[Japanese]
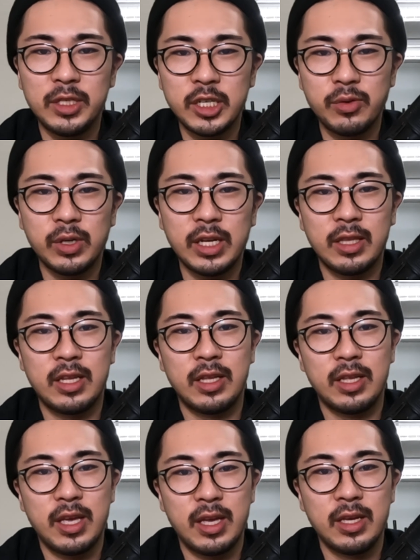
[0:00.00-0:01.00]
めちゃ良かった
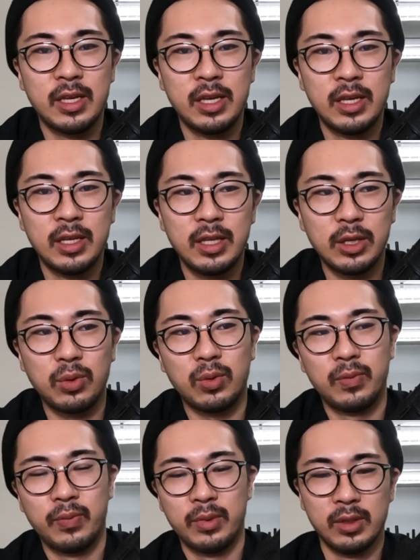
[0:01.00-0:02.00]
んであ
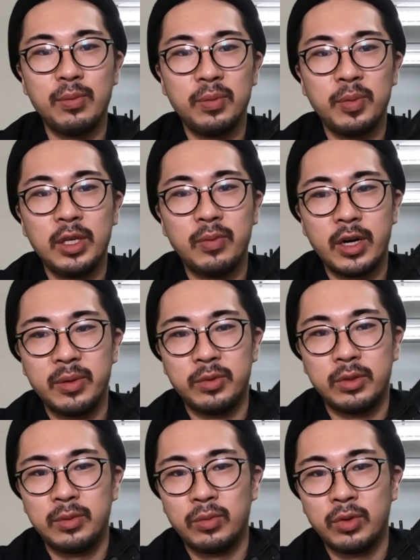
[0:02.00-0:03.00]
と MP5
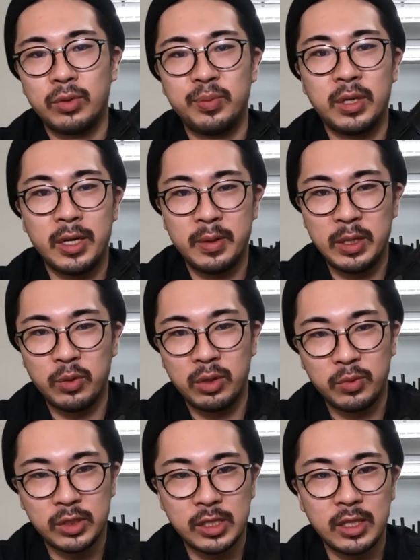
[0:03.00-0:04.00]
僕プライベートで
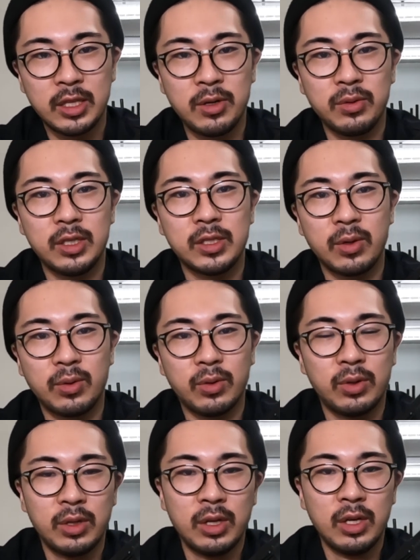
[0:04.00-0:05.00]
も使ってるんですけど
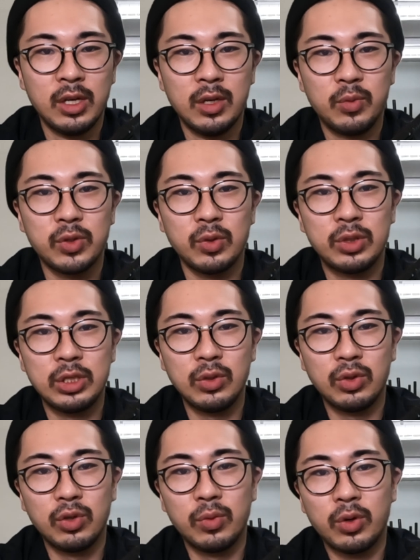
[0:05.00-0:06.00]
そっち
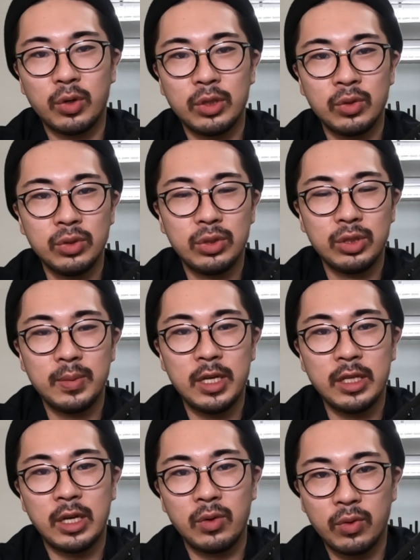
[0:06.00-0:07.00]
の方も
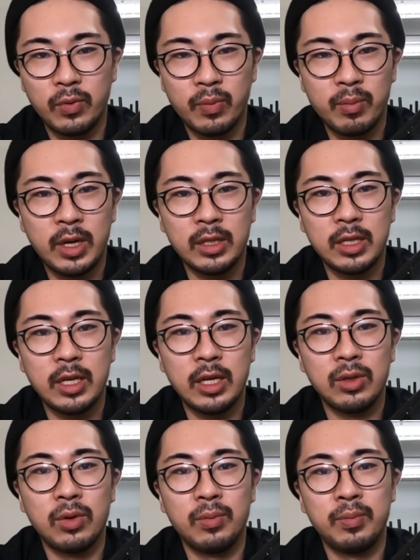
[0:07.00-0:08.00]
40m の
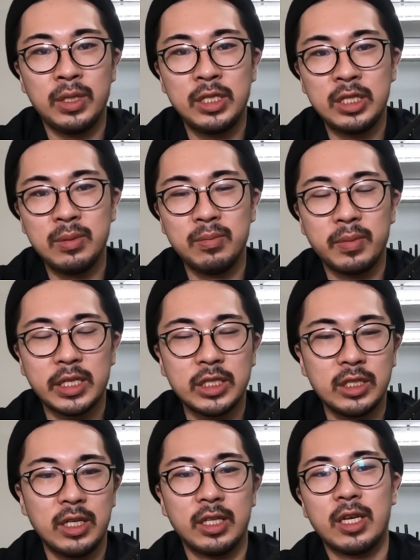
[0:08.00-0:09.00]

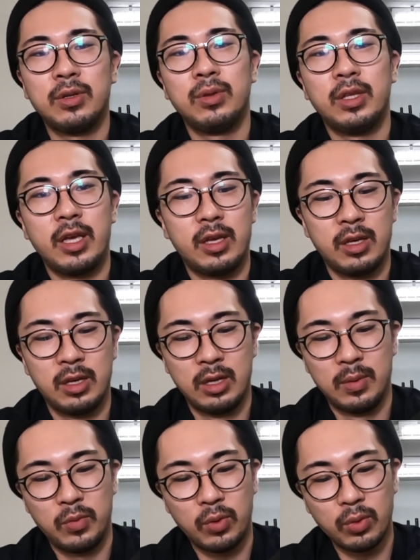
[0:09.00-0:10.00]
マンターゲットビシンバシン当たるんで
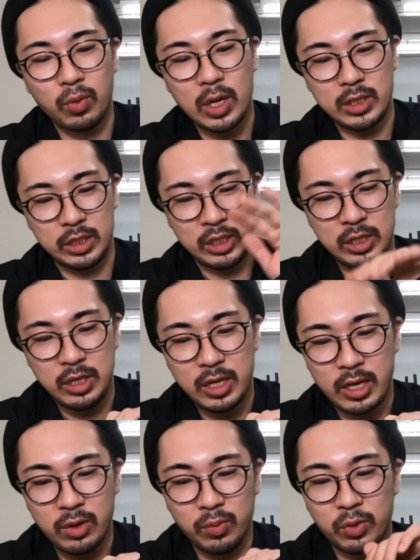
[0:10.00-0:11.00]
ここは信
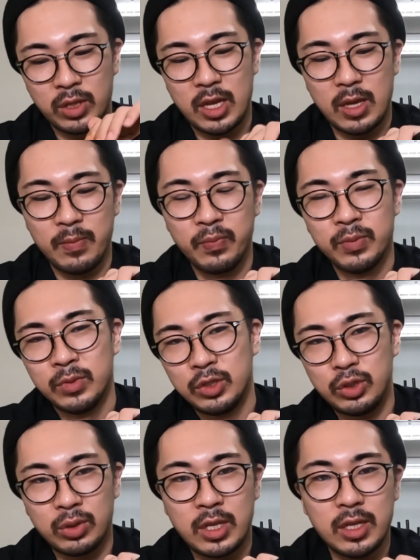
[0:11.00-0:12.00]
頼を持って
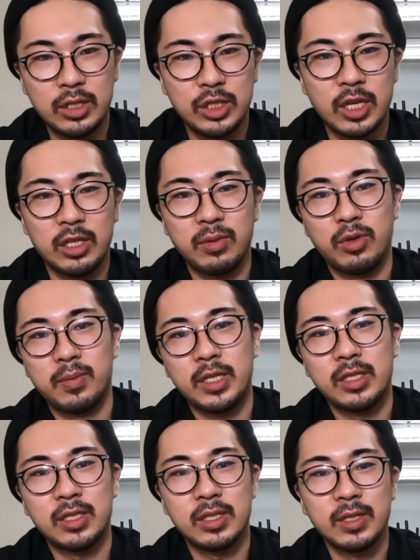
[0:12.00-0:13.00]
10点にしたいと思いま
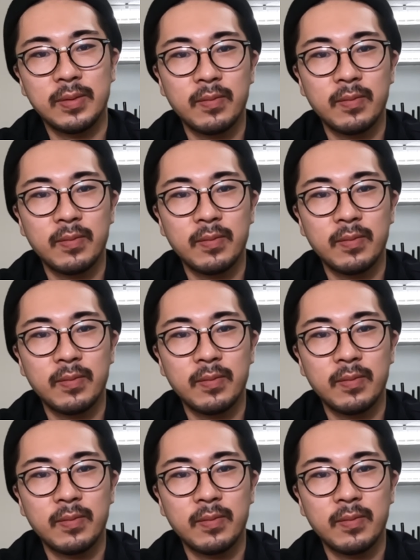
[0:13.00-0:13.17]
す